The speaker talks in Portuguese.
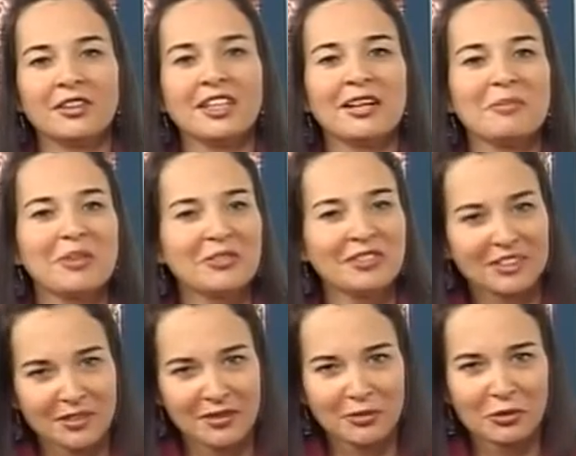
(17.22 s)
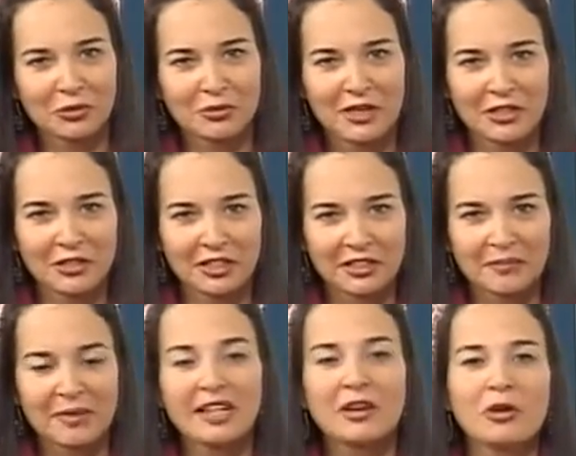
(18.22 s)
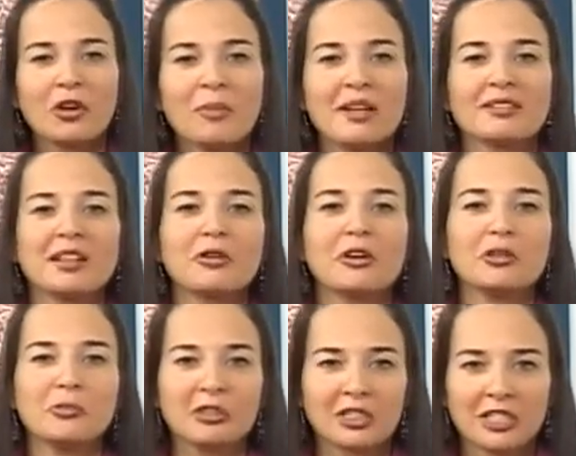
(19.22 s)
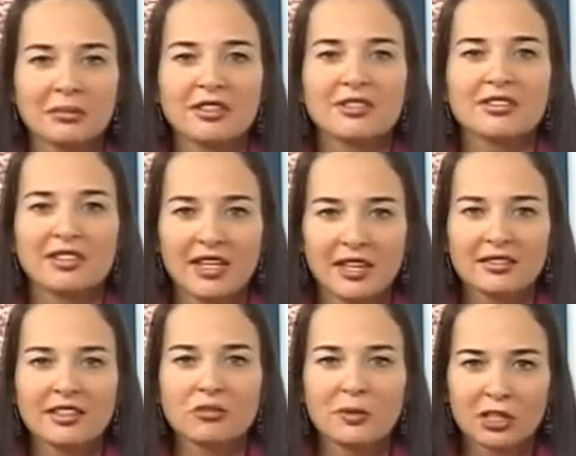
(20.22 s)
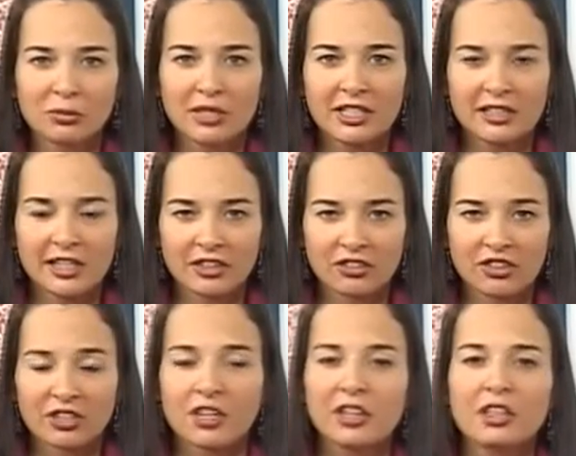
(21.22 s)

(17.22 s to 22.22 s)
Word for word: Olá, amigos da TV Mundo Maior. Começa agora o programa Ciência e Espiritualidade.